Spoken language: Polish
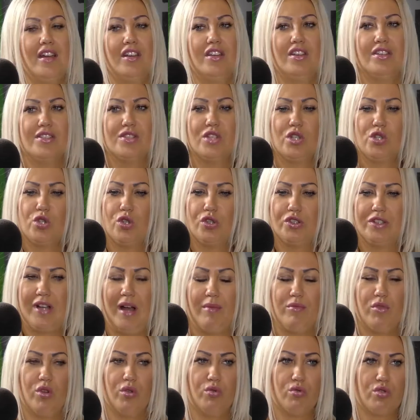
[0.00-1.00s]
jest ze
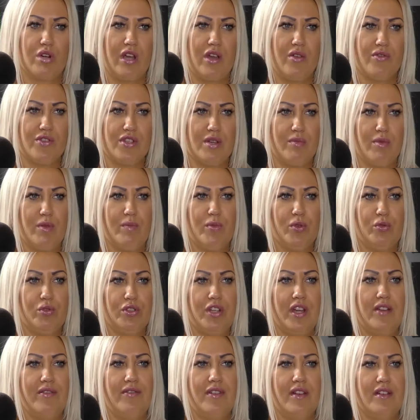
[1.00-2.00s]
środkami odurzającymi? Bo
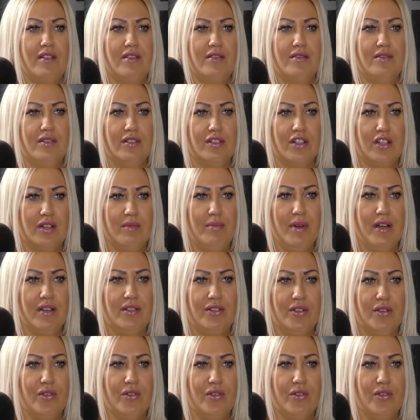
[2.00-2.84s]
tutaj e, chyba to